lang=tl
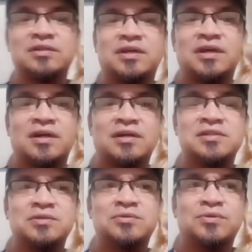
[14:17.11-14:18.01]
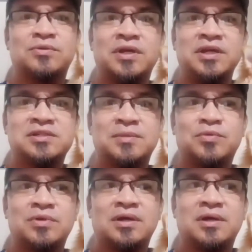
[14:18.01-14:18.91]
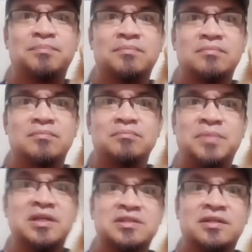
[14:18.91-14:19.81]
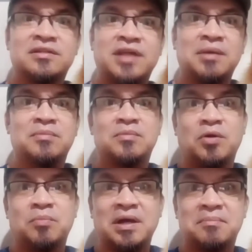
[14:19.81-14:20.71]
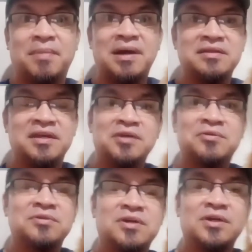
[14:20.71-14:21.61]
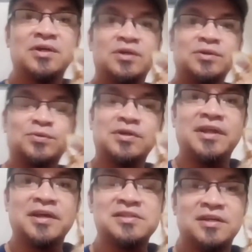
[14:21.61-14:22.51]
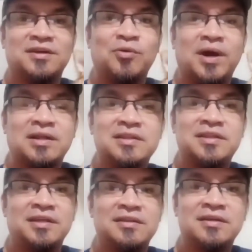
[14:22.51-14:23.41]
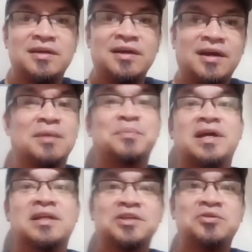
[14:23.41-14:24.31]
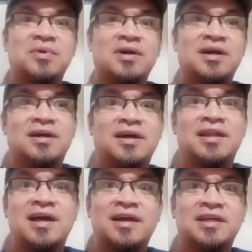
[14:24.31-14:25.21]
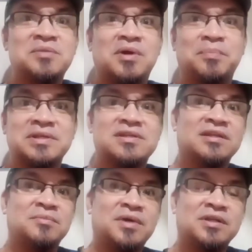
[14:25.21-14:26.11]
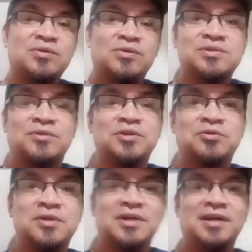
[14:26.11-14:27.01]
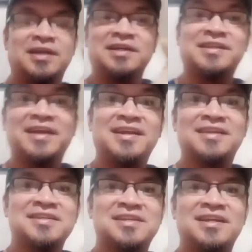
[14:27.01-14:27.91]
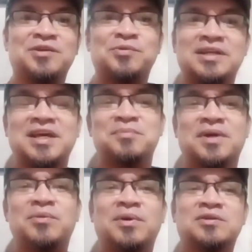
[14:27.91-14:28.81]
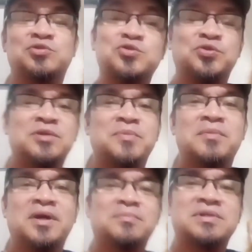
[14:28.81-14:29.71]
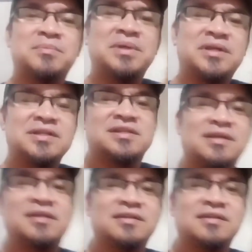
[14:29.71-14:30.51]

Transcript: Kaya siguro naisip ko na bigyan siya ng time, o parang bonding ngayon. Total, next extend ng quarantine. Harapin natin yung mga alaga natin, mga pets natin, mga dogs or no. I-train natin sila kung wala tayong magawa. Susunod na may mga yan, basta may treats lang.